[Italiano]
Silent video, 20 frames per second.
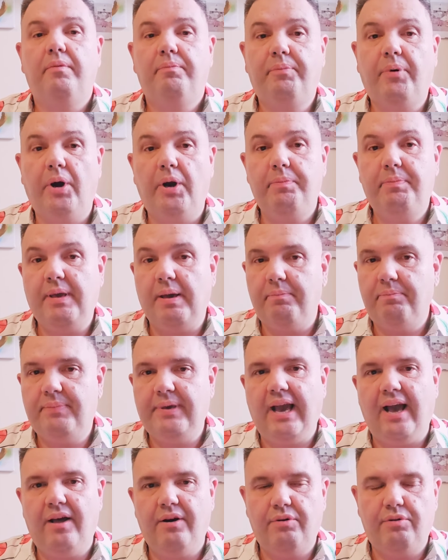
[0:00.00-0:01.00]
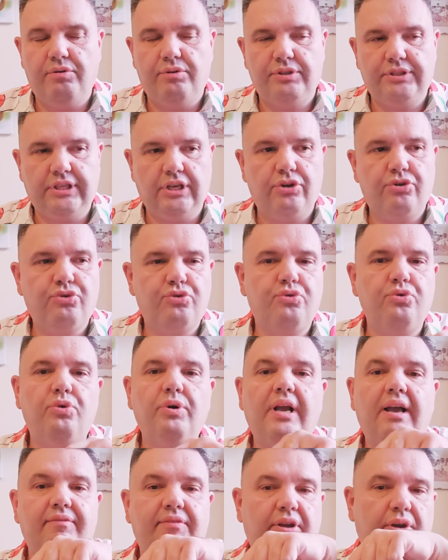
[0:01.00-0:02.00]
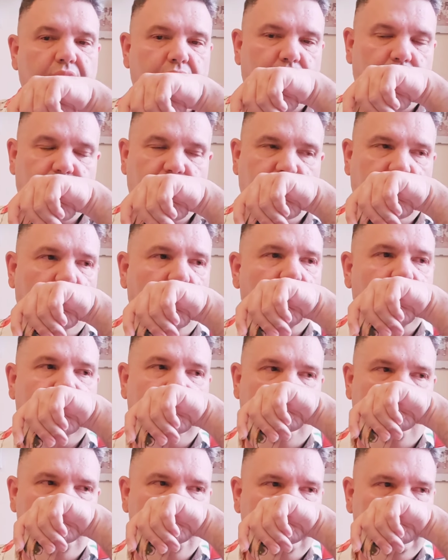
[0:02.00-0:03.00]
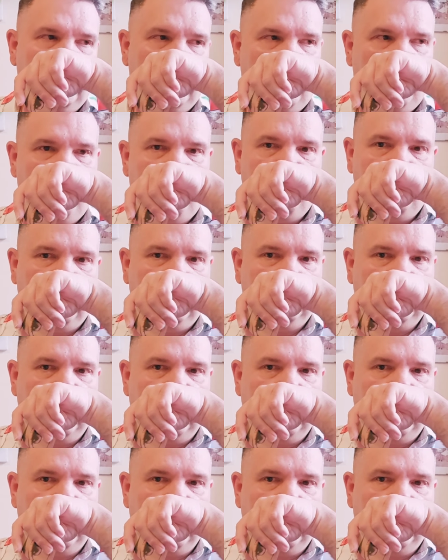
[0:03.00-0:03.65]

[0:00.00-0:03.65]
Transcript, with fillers: Poi pian piano si asciuga, vengono fuori i fiori